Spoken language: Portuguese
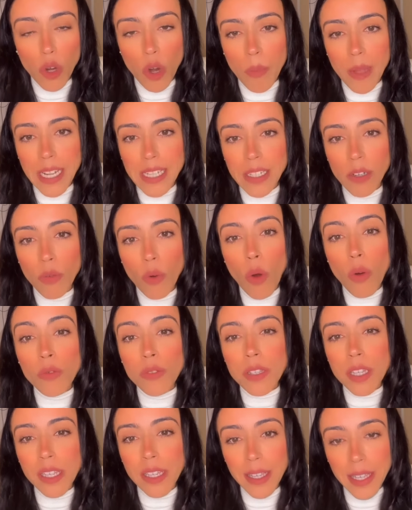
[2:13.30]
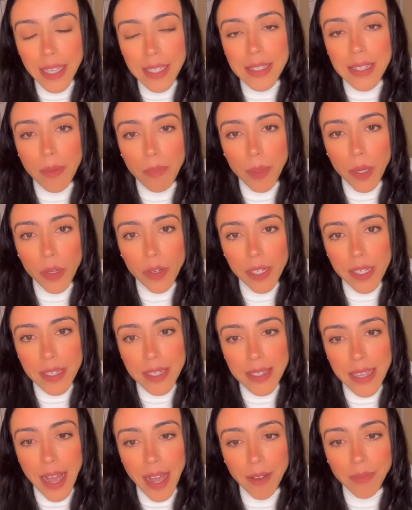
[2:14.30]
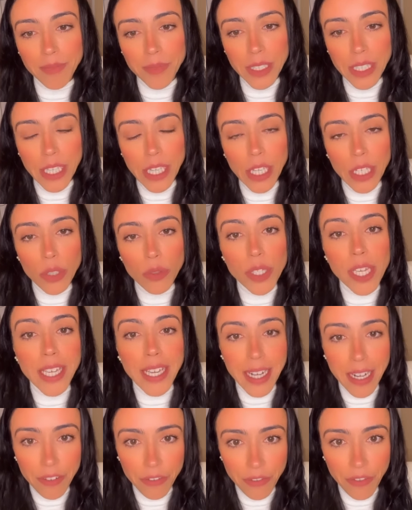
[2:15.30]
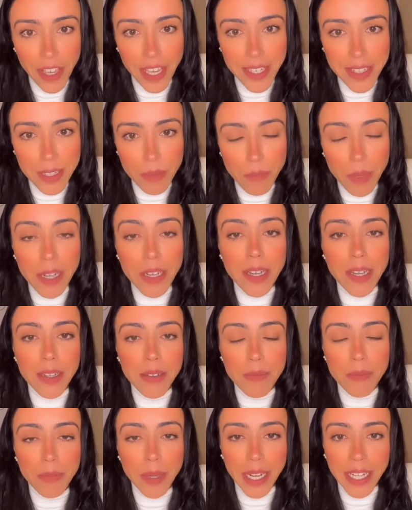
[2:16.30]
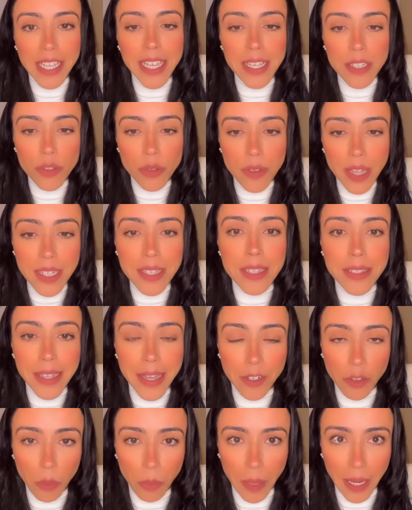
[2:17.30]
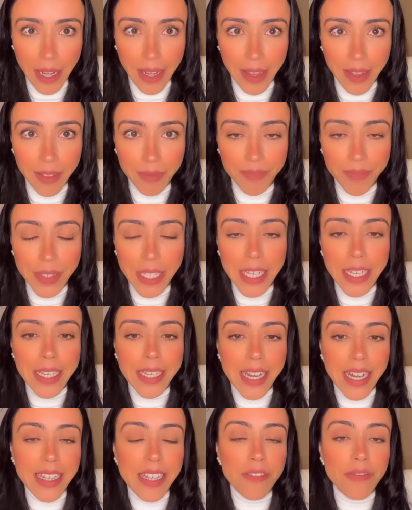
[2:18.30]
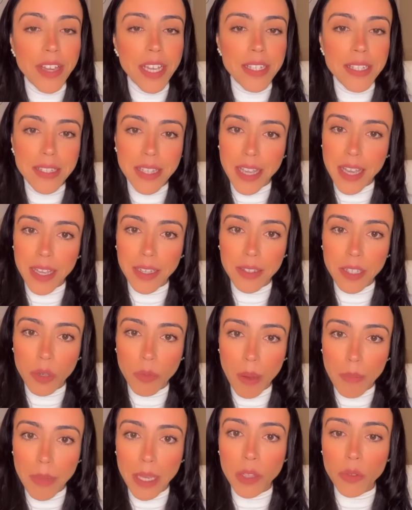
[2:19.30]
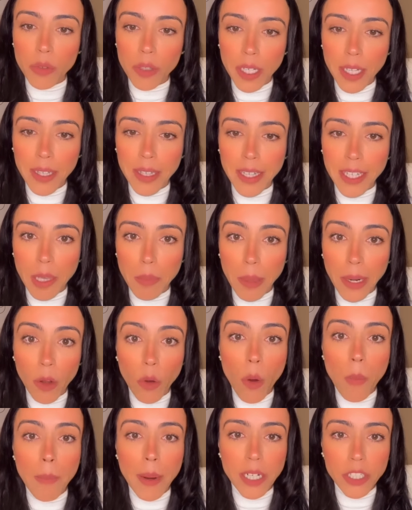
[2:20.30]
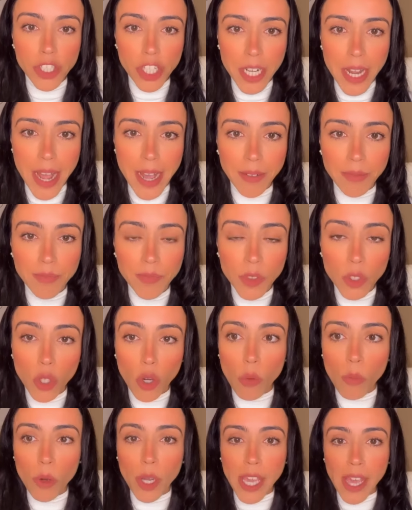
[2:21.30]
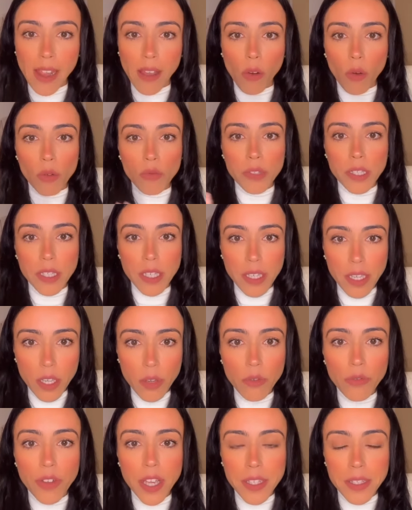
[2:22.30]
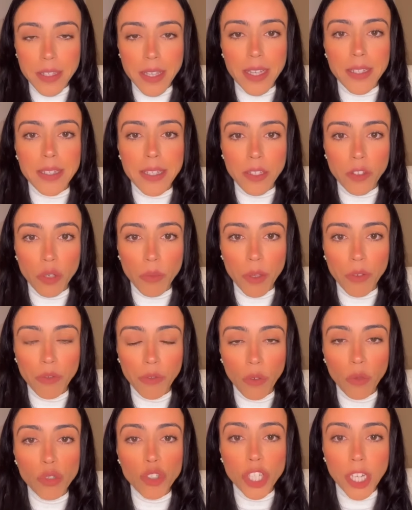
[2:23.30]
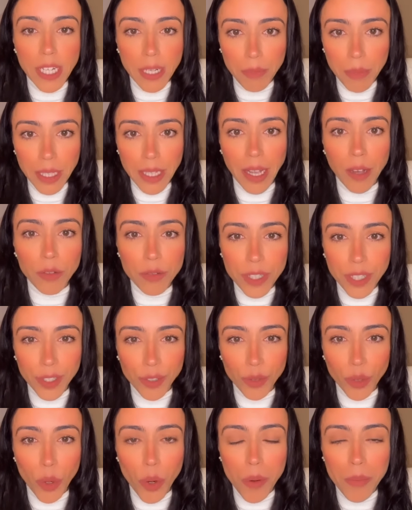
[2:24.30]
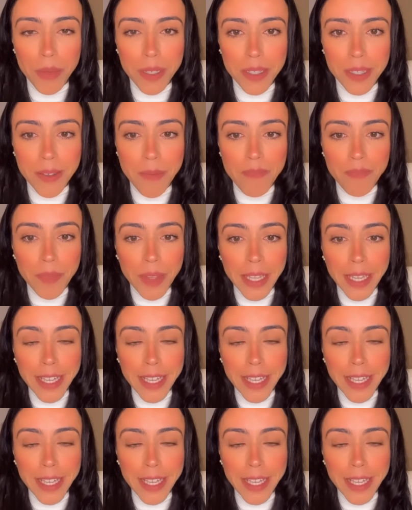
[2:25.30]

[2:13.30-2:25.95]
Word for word: como ela não conseguia se priorizar e o que, que ela fez para que isso desse certo para ela. Cada vez que entra uma bem nutrida aqui para compartilhar como que ela conseguiu vencer a síndrome fúngica, eliminar os sintomas,